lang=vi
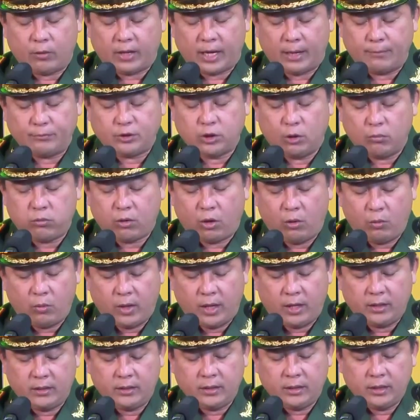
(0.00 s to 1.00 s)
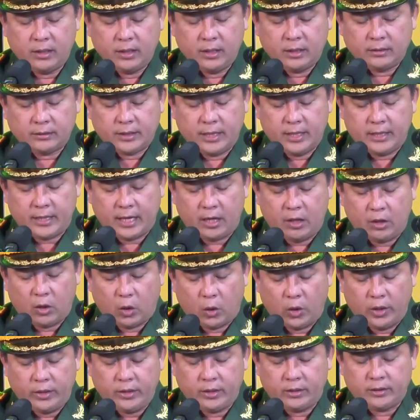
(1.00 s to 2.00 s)
cảm xúc khó quên, tuy ngắn
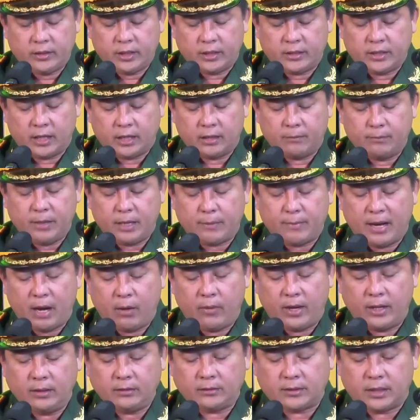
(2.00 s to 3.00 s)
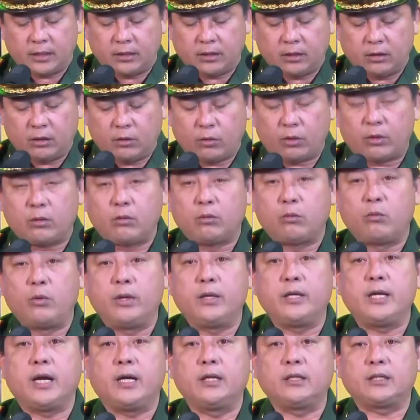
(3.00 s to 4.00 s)
ngủi nhưng chứa đựng biết bao ân tình, quân
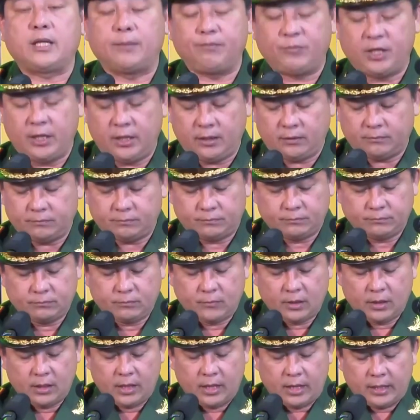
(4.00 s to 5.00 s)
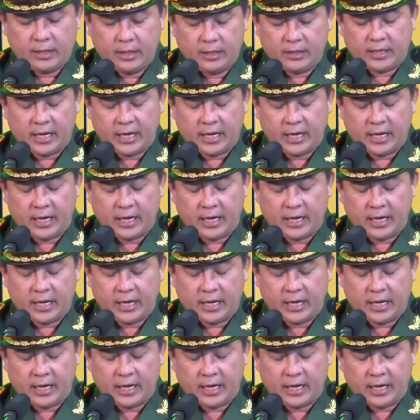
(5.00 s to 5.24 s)
dân thắm thiết. Xin